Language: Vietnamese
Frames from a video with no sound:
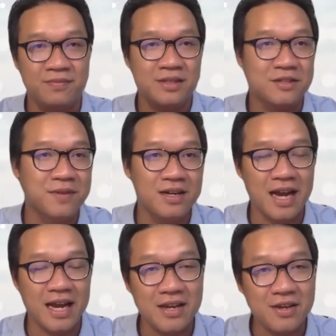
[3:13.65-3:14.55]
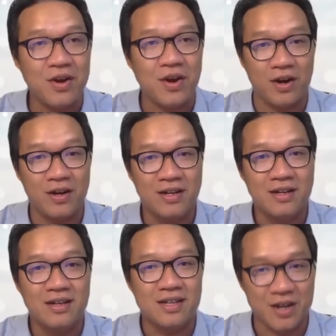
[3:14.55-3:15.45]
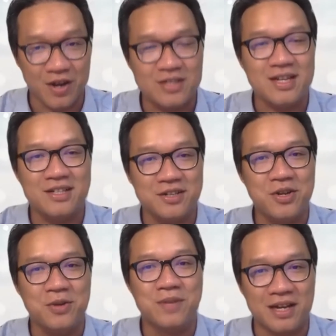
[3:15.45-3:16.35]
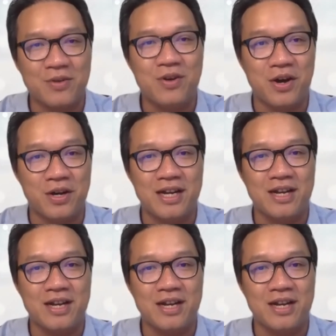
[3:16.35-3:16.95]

tư vấn hay cho họ thì họ sẽ sử dụng tiền của họ để